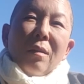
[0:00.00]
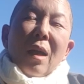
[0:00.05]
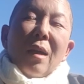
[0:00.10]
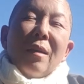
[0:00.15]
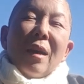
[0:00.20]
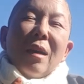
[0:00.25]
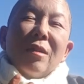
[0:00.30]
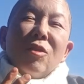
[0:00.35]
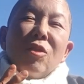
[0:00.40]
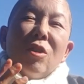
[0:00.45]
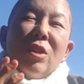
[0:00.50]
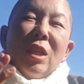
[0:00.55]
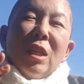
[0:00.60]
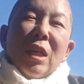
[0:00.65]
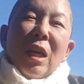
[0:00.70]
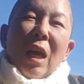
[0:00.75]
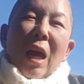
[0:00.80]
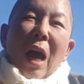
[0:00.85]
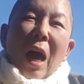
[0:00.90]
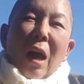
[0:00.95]
세상
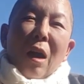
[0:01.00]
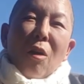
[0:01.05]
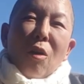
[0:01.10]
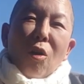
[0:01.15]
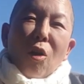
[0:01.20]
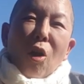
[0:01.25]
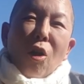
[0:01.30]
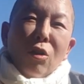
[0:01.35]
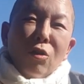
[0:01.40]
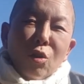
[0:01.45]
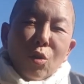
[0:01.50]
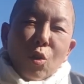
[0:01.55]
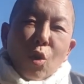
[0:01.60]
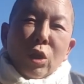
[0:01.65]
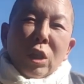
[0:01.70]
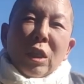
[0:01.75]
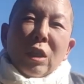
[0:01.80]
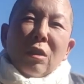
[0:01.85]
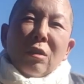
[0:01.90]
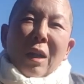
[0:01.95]
천지에 어느
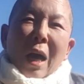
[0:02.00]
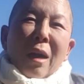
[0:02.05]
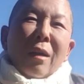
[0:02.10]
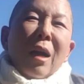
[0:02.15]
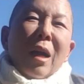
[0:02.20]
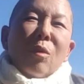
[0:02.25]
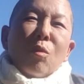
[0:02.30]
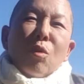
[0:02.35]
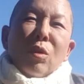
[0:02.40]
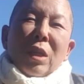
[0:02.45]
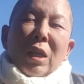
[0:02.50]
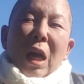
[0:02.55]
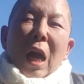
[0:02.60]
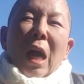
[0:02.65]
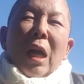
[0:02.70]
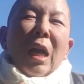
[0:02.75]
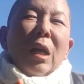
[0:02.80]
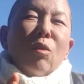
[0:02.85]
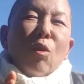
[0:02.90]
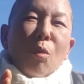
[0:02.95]
곳이든 안 갈 곳이
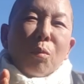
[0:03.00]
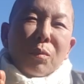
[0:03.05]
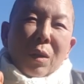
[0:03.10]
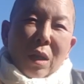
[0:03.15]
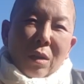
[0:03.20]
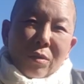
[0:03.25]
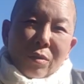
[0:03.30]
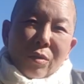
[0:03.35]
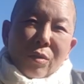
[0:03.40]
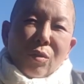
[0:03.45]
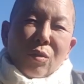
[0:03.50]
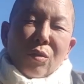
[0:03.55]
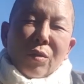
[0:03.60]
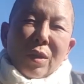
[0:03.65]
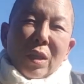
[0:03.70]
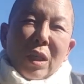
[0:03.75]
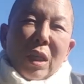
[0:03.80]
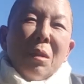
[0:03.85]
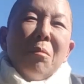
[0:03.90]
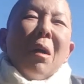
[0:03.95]
하나도 없다는 거죠.
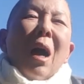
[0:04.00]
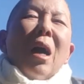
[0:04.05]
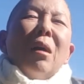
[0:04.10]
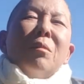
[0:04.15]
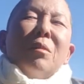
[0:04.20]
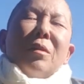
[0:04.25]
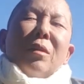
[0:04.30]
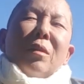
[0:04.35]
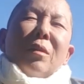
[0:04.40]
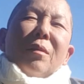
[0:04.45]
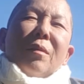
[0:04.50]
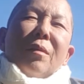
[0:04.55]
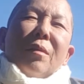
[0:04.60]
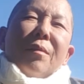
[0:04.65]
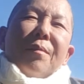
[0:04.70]
이 마음은